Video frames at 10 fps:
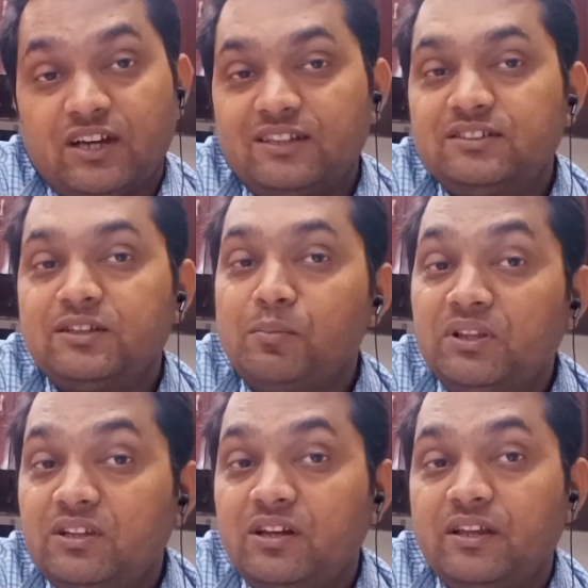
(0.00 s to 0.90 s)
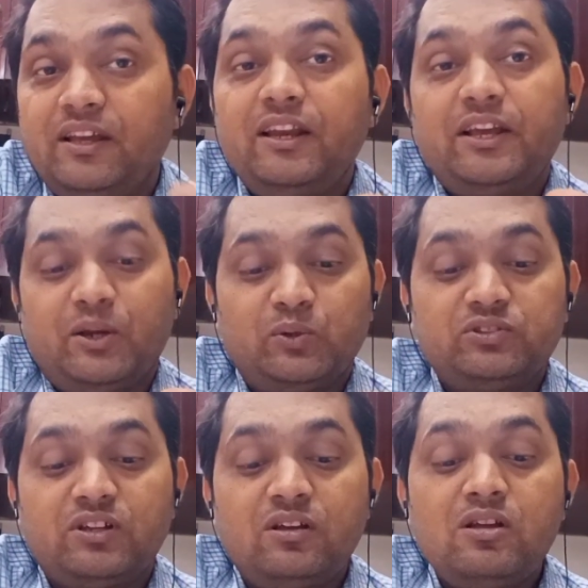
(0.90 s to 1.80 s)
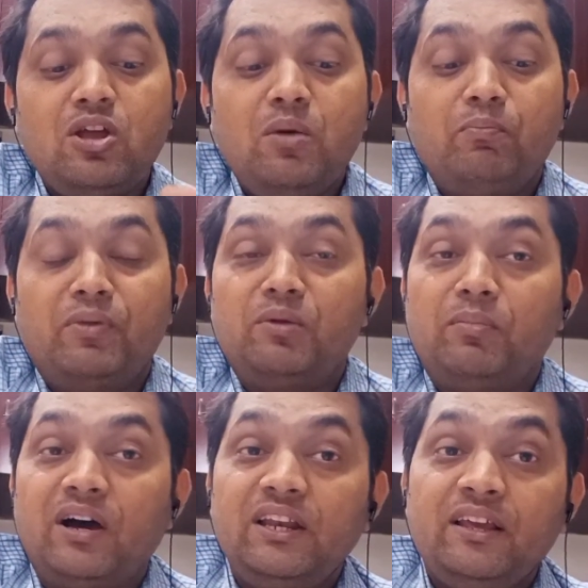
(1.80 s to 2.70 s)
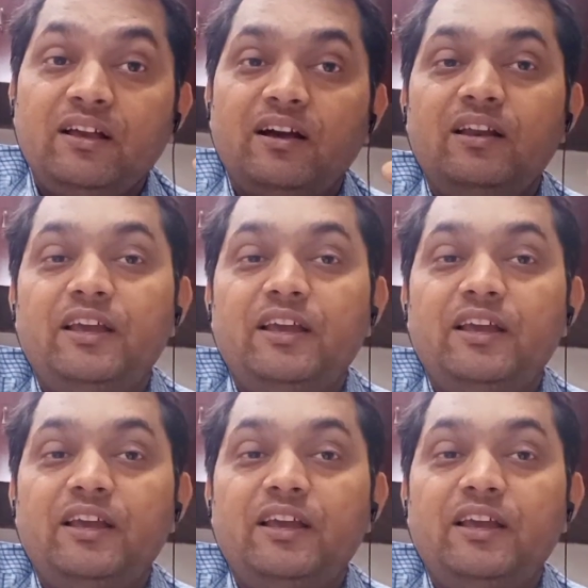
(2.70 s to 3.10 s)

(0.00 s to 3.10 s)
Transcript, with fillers: सात समंदर की लहरों सा मन मालिक का